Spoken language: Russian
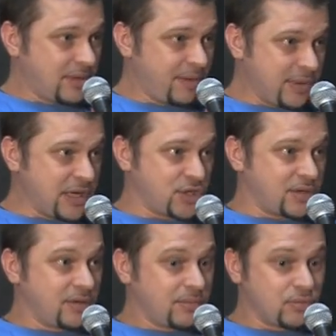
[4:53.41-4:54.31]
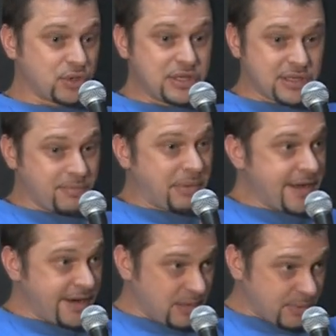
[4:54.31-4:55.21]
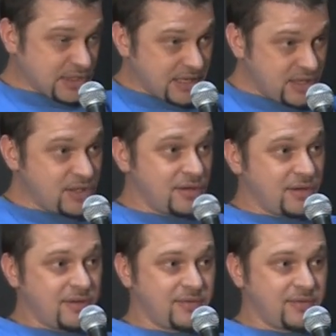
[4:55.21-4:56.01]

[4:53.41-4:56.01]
Опять же, потому что если боярина посадить,